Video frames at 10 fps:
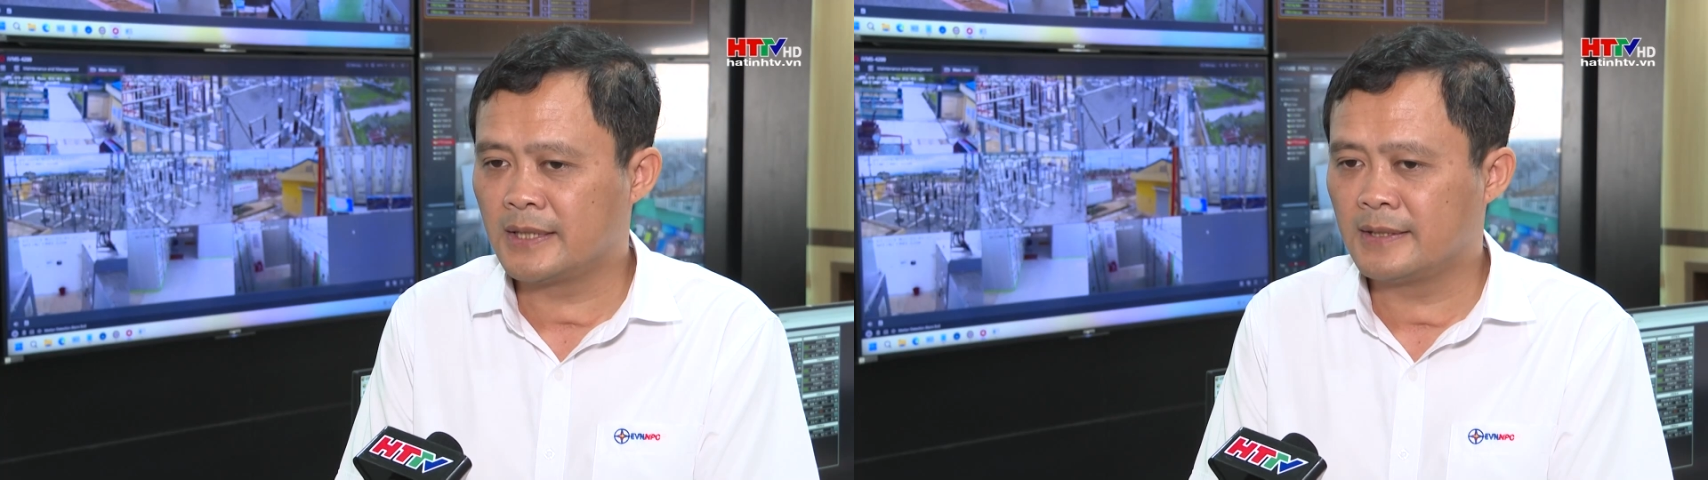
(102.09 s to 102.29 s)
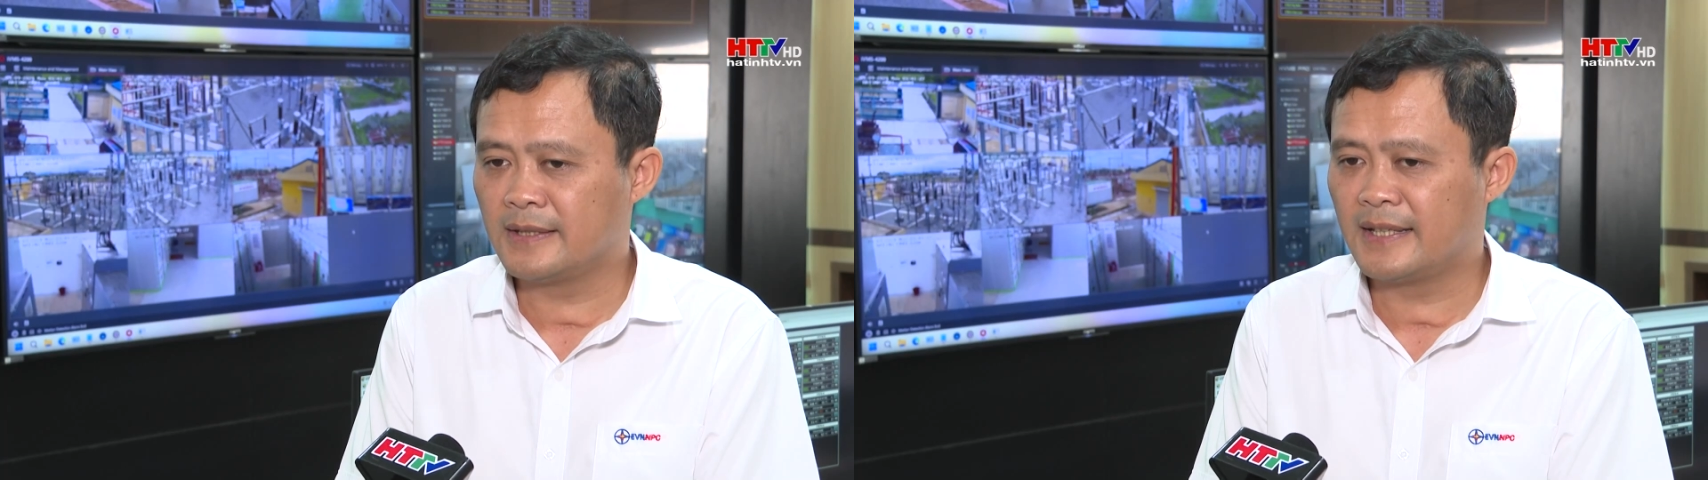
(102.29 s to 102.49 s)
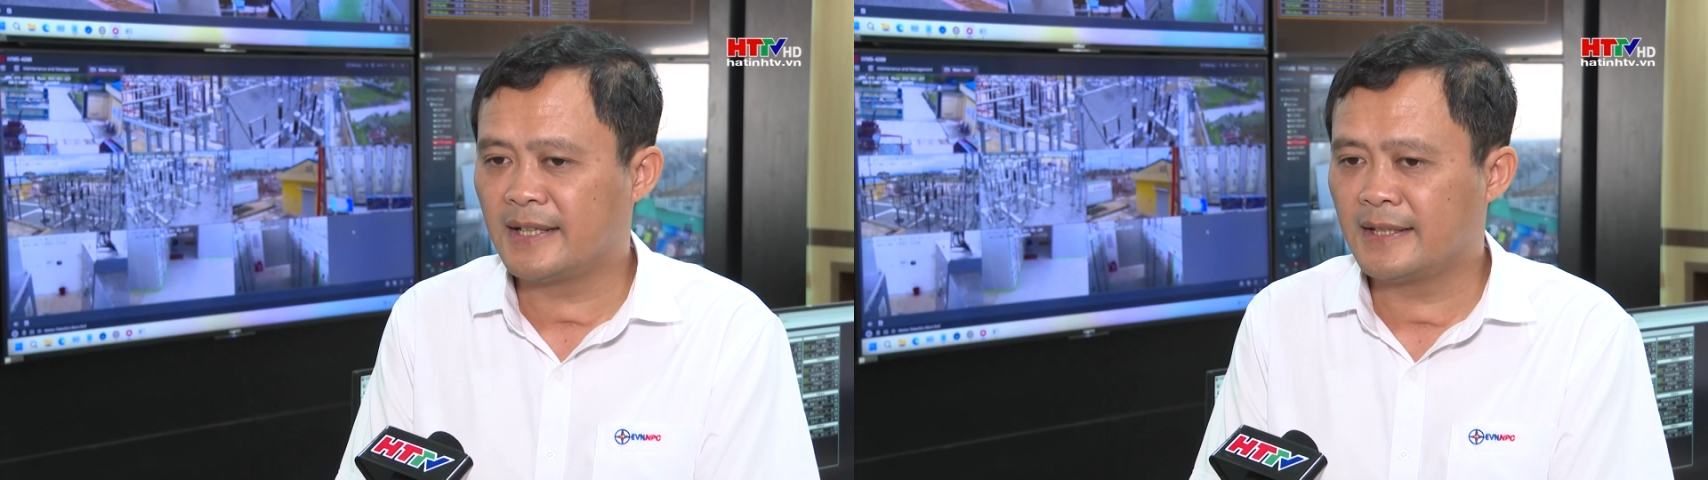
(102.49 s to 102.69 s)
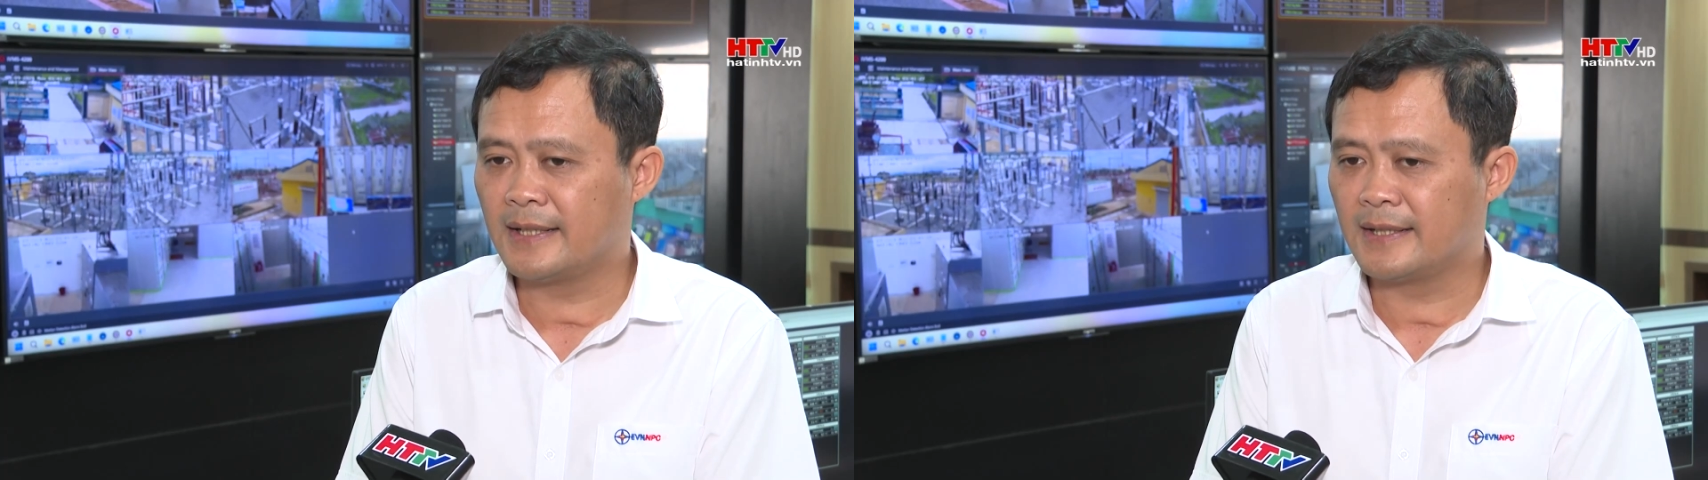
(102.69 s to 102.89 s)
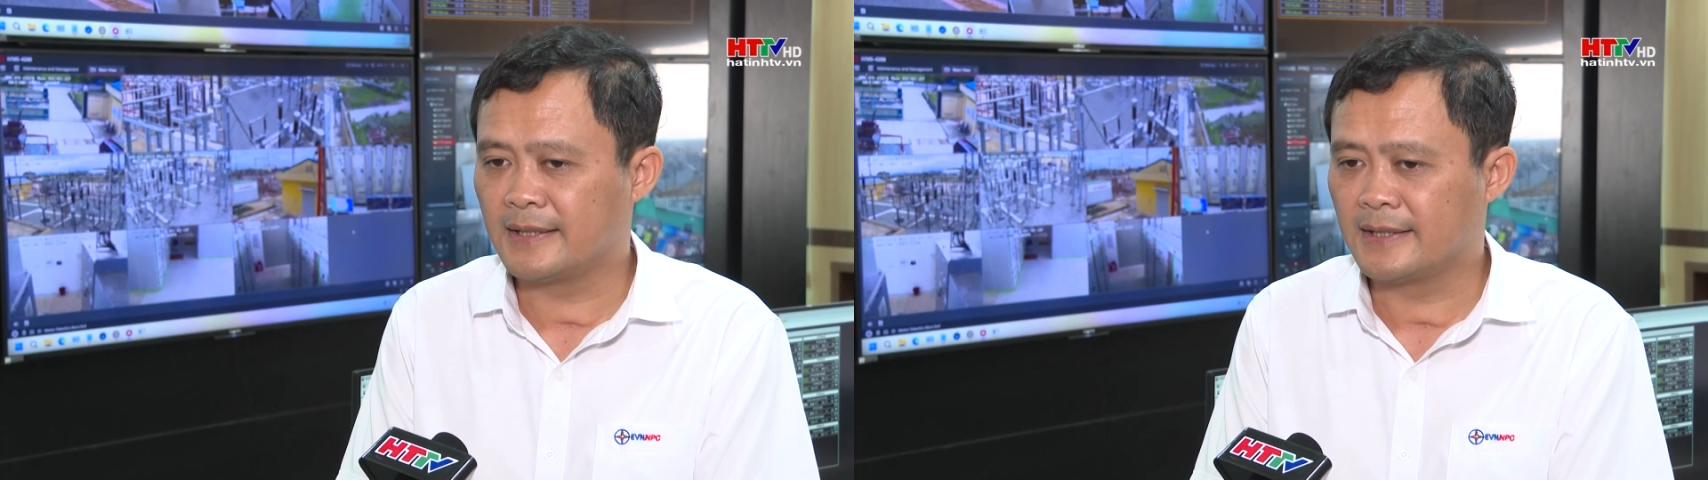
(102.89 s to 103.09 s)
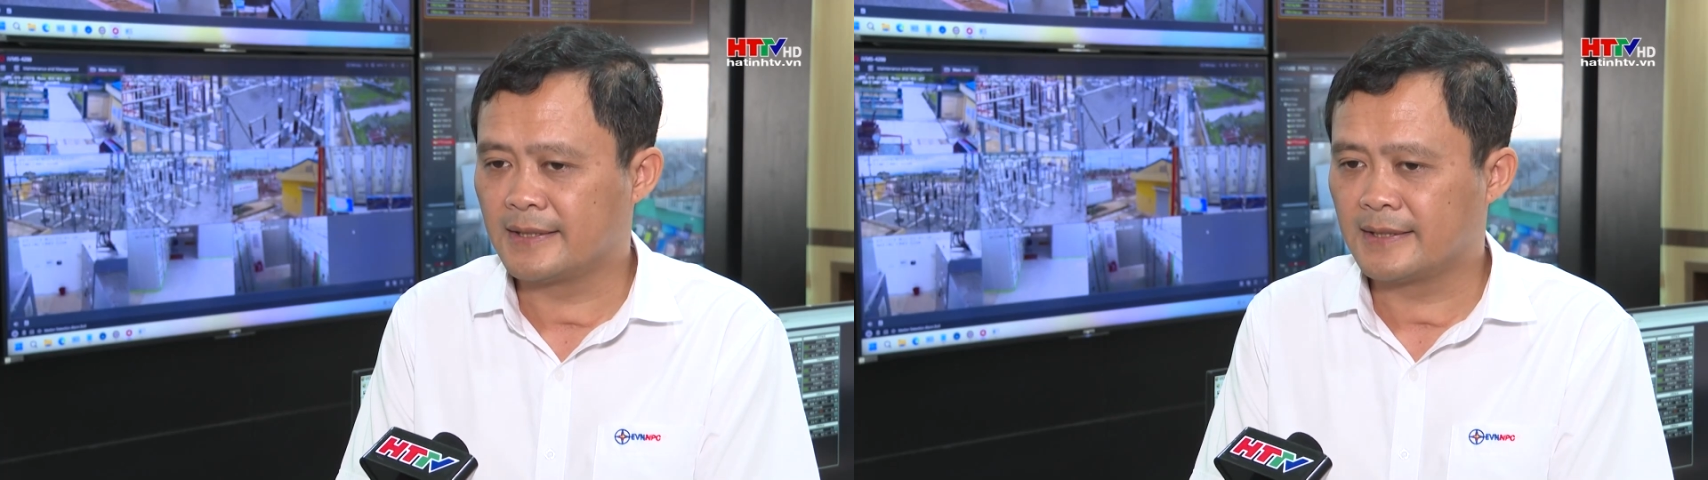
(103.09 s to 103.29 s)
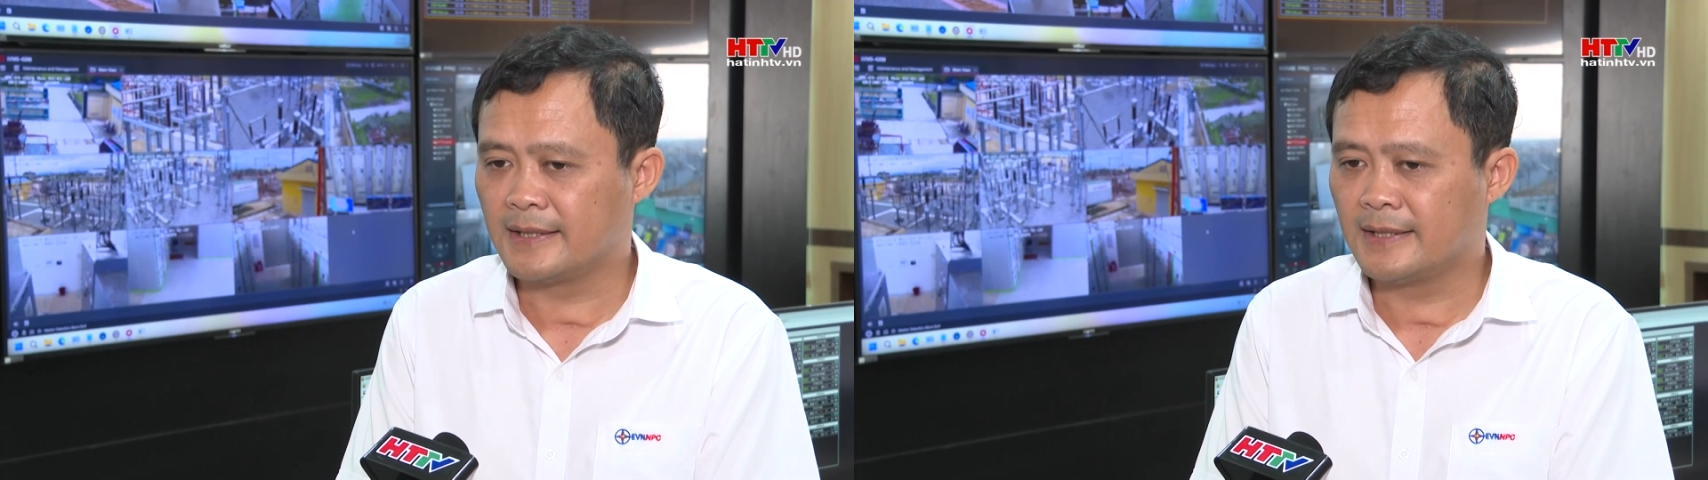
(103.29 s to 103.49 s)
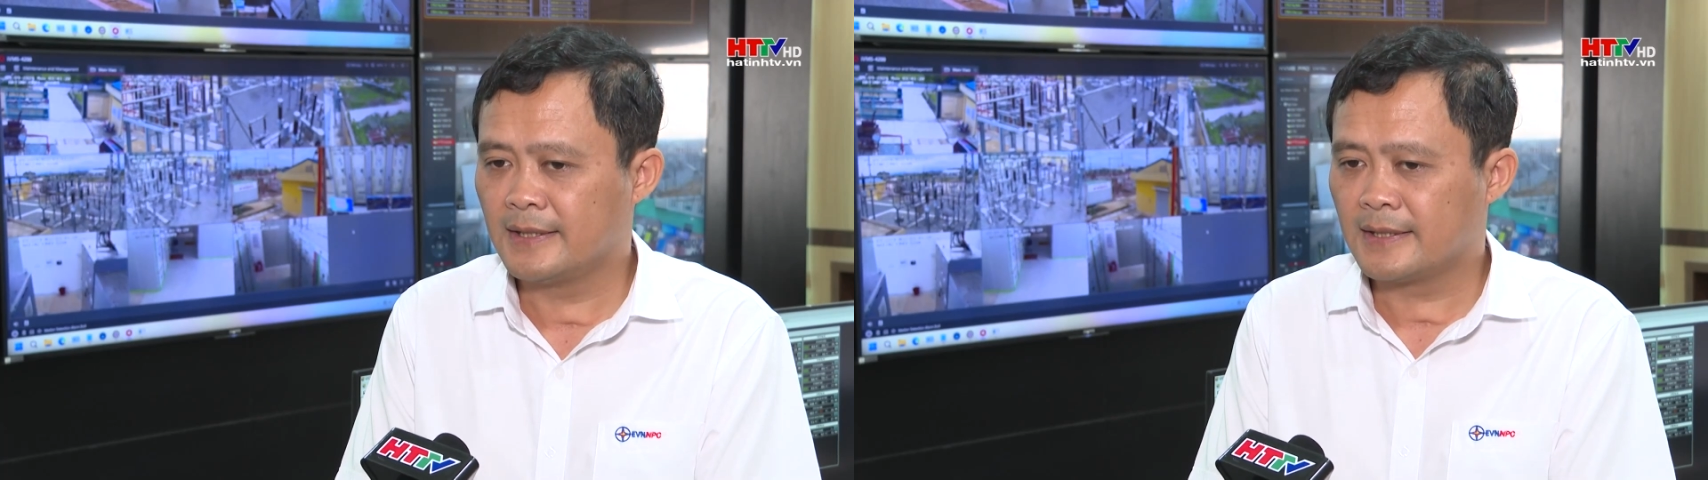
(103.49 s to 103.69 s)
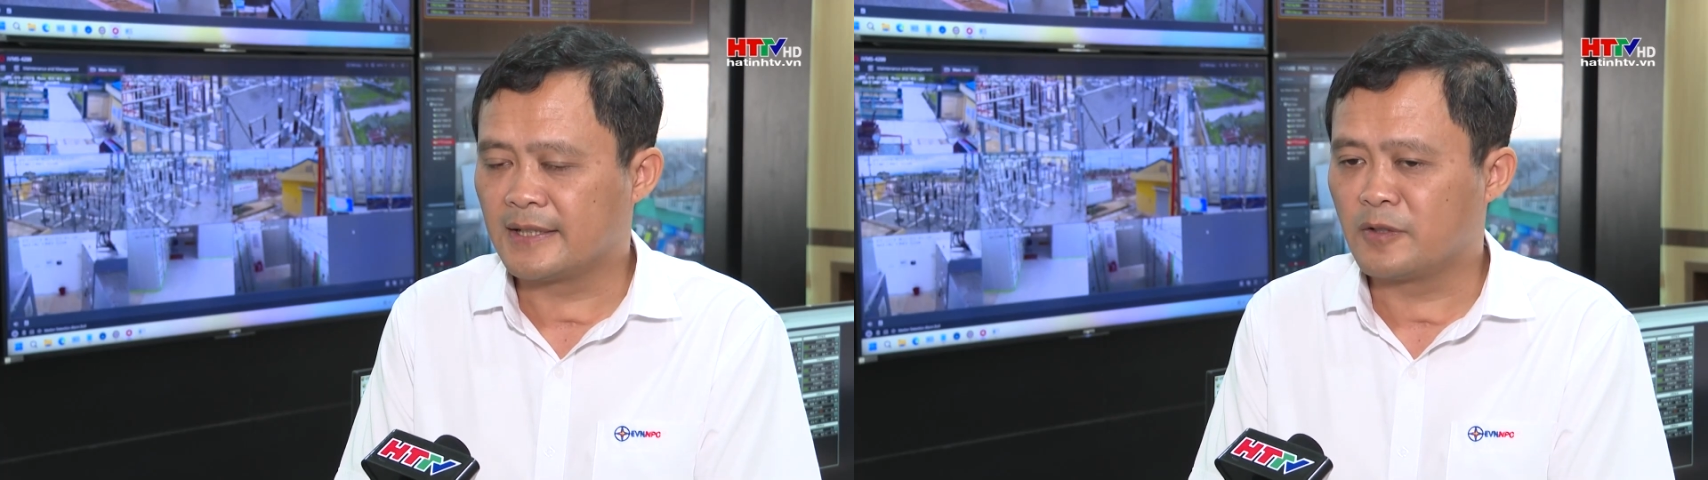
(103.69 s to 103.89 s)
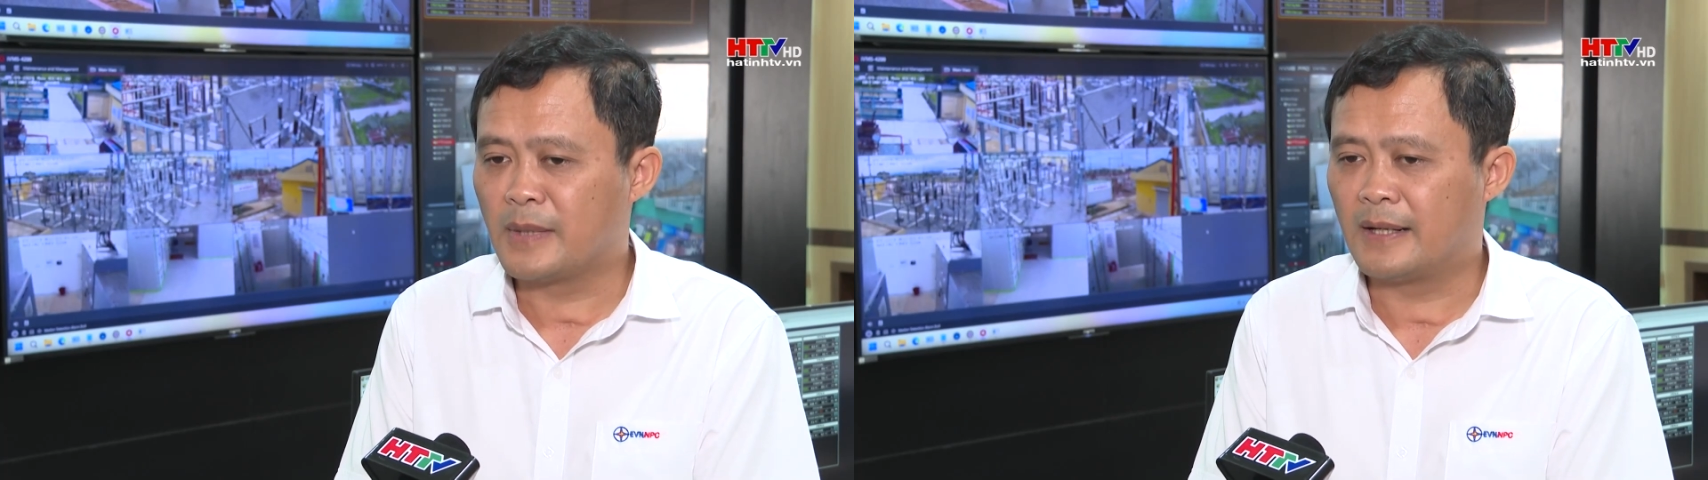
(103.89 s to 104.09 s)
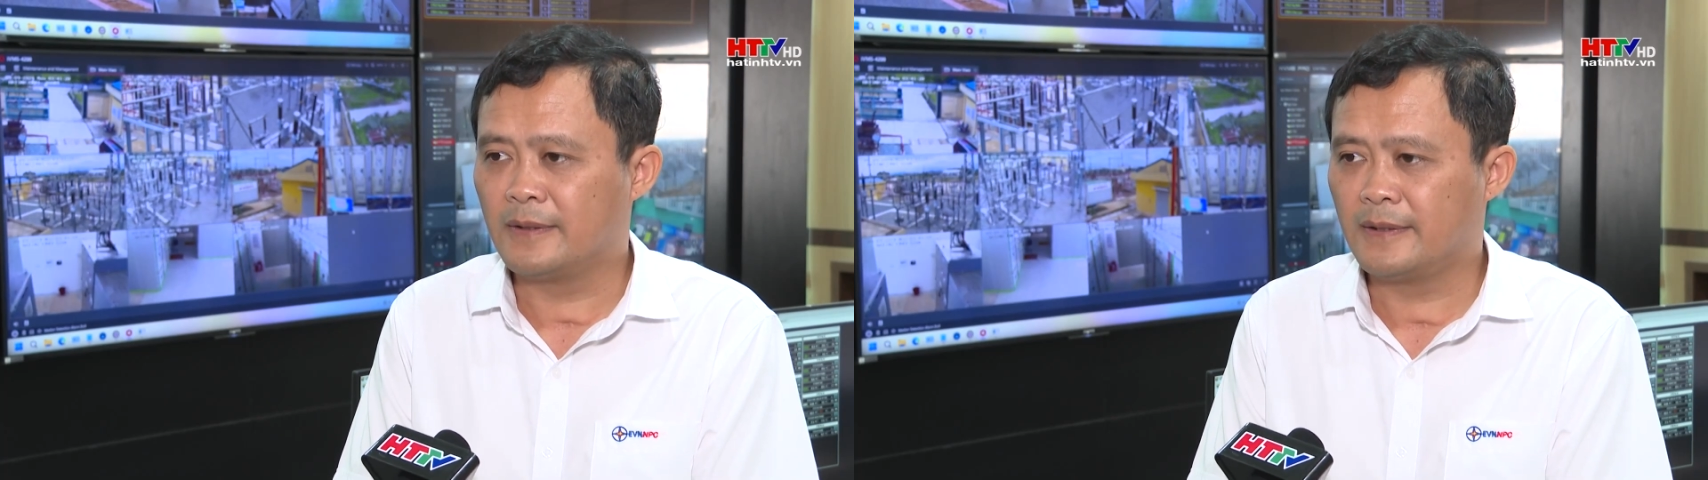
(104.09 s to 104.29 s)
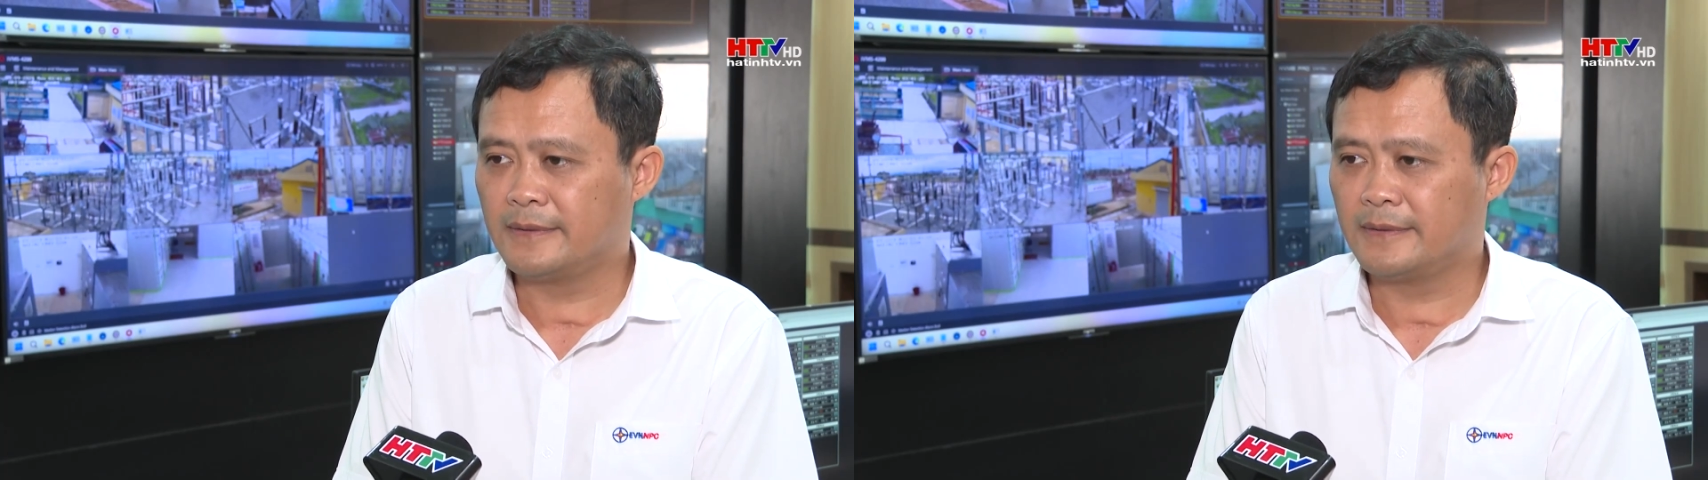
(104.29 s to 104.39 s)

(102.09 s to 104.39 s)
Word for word: cái thời gian đã đã thông báo.